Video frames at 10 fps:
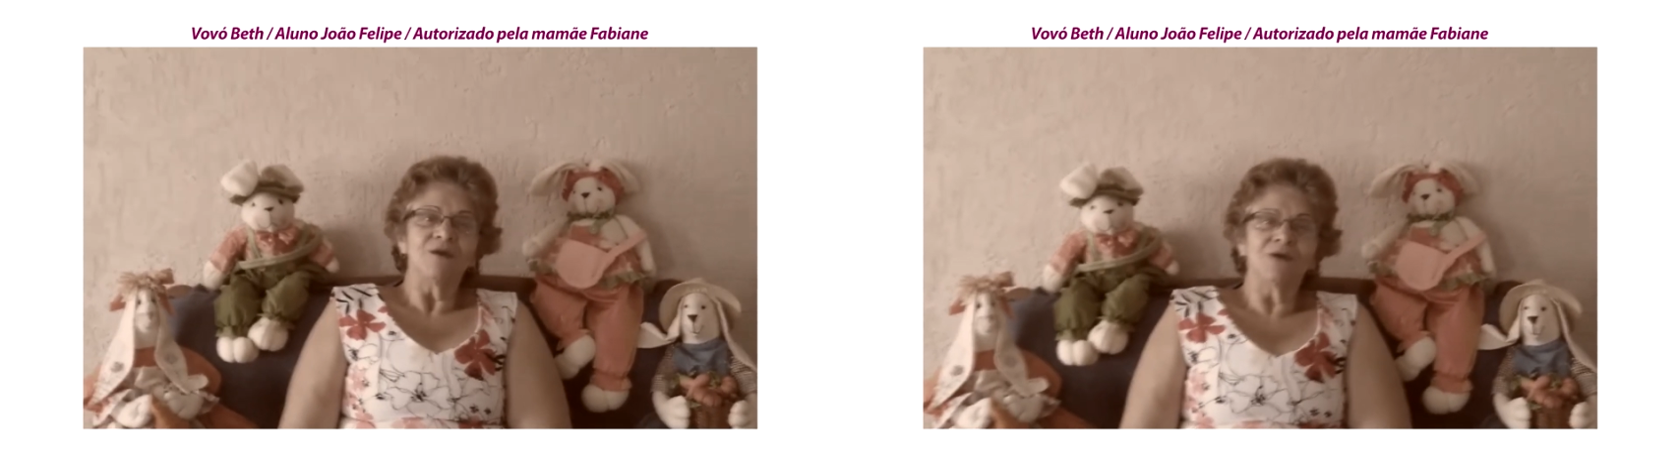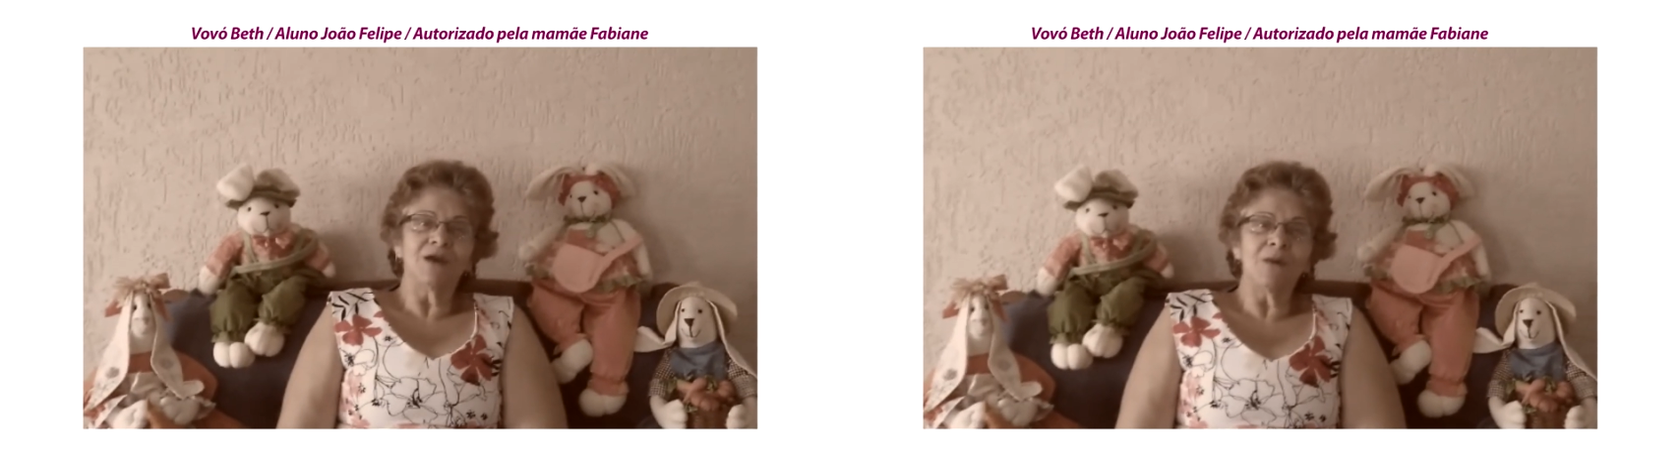
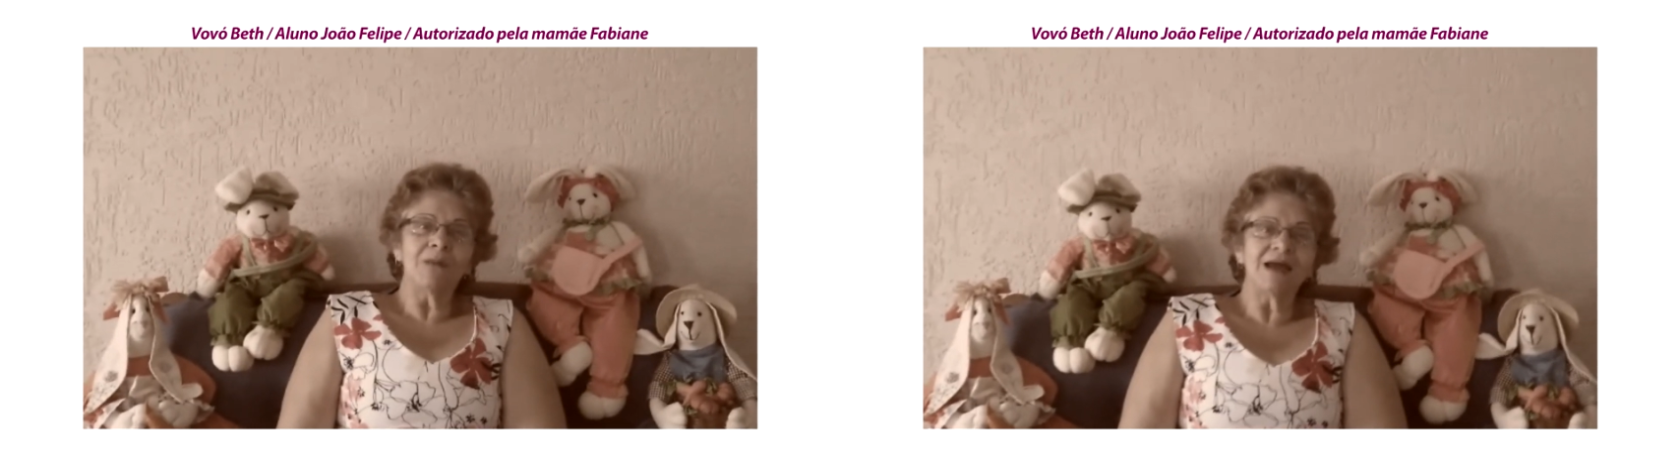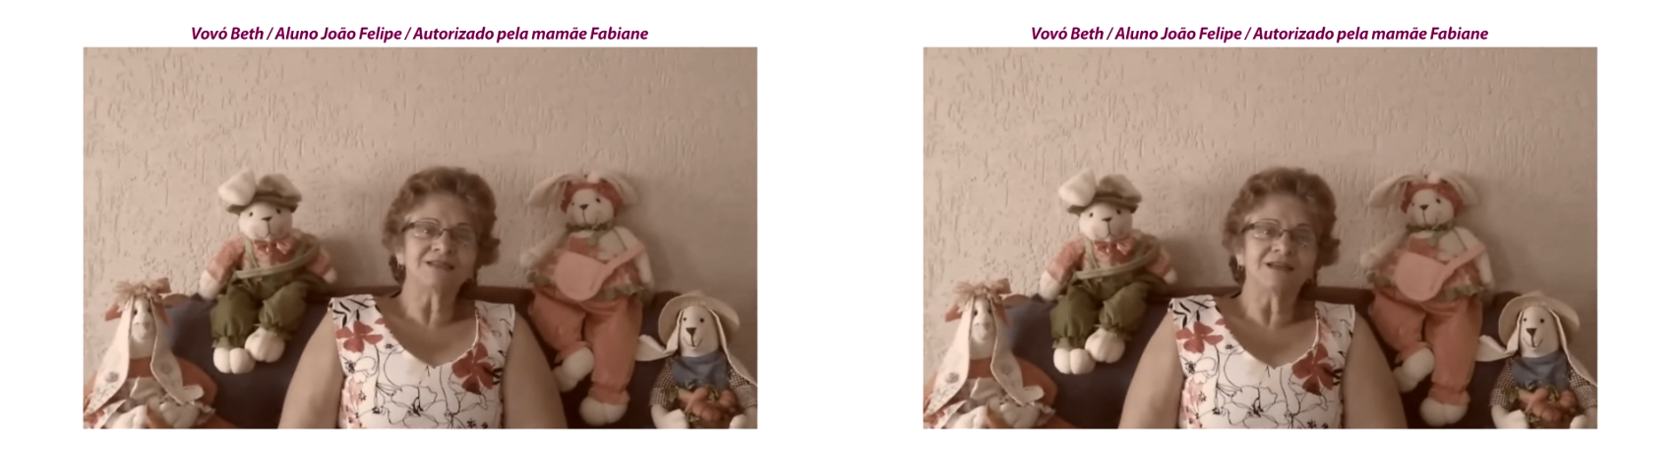E o que eu
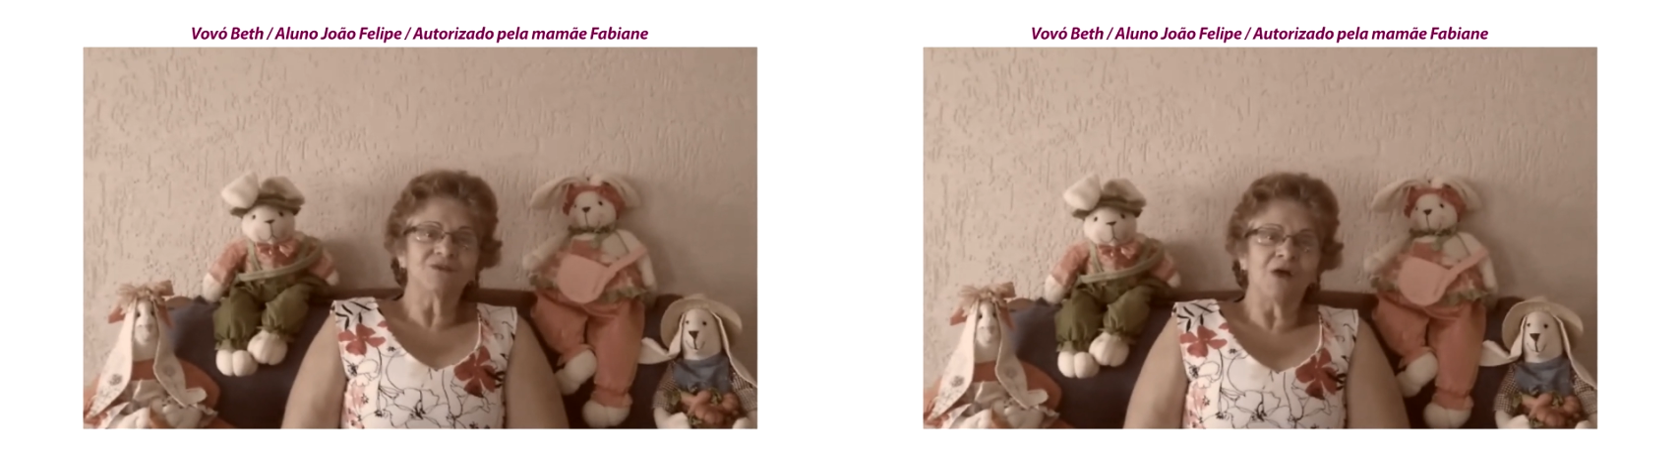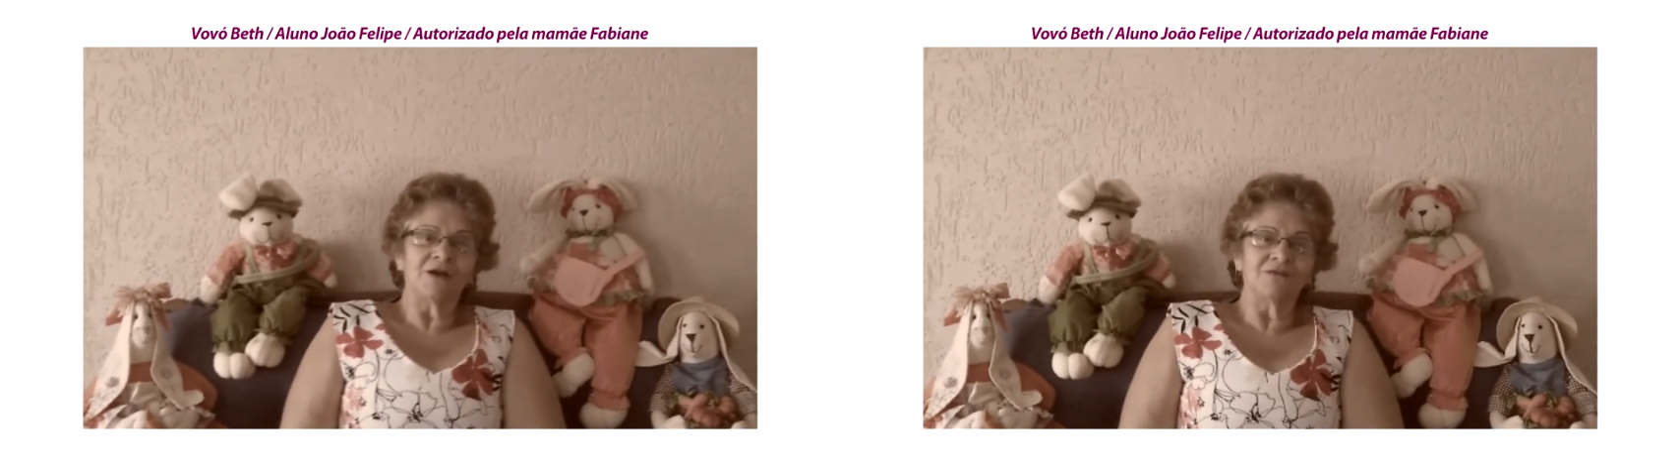mais
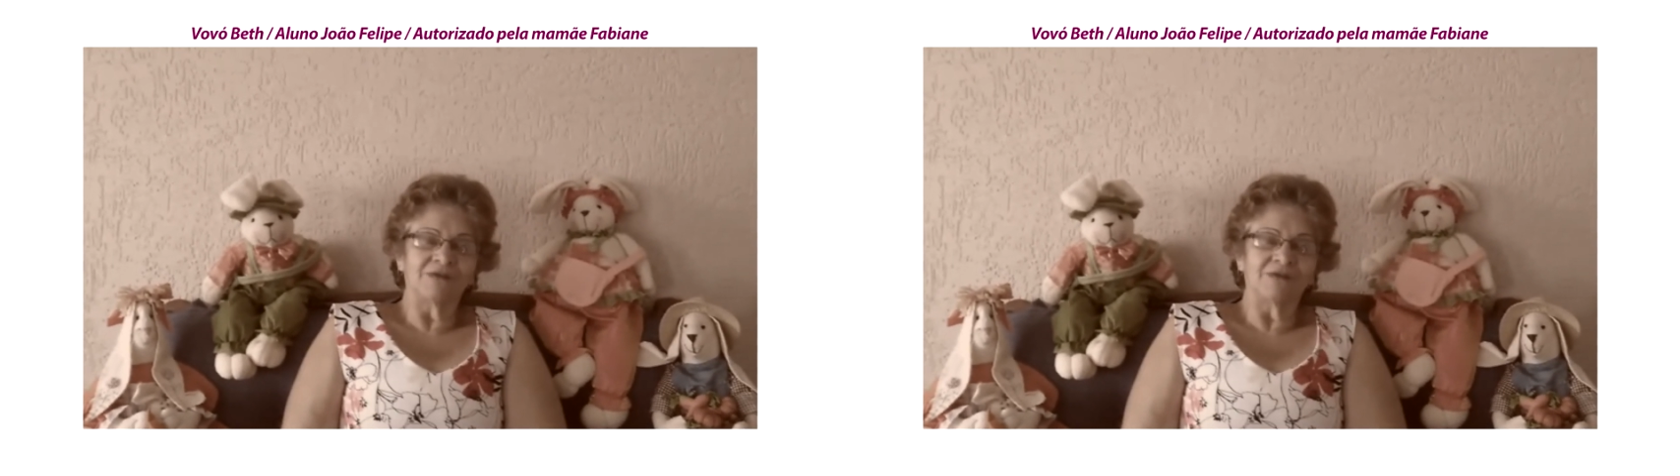adoro